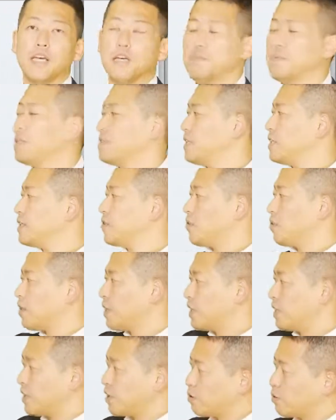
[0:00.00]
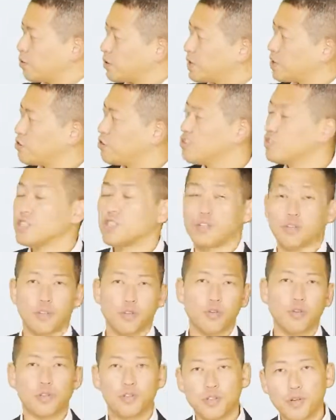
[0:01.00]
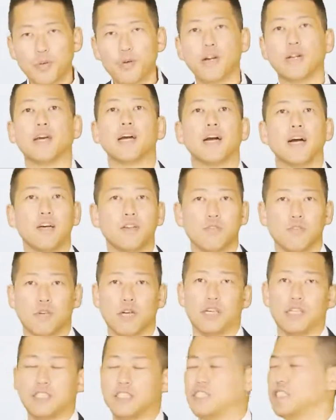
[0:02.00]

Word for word: まあ、ぜひ今回でどんな数字なのか、どれぐらいお金かかるのか、